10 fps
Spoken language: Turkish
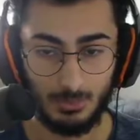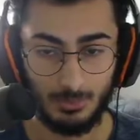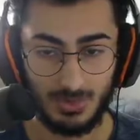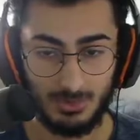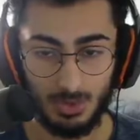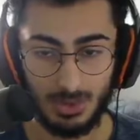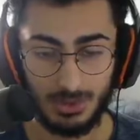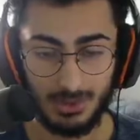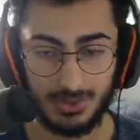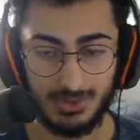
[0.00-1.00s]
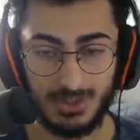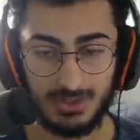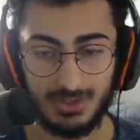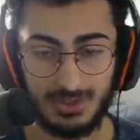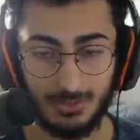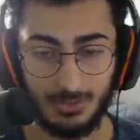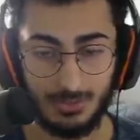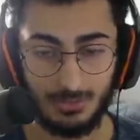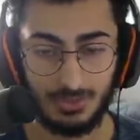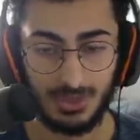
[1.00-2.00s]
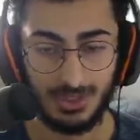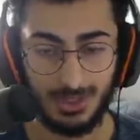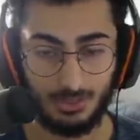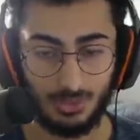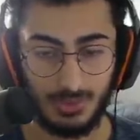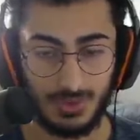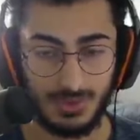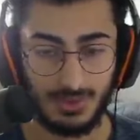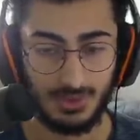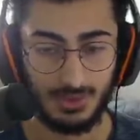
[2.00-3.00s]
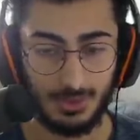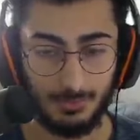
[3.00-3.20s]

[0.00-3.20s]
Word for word: Biz bu arkadaş geçeceğiz ama şeyler çok keskin ya.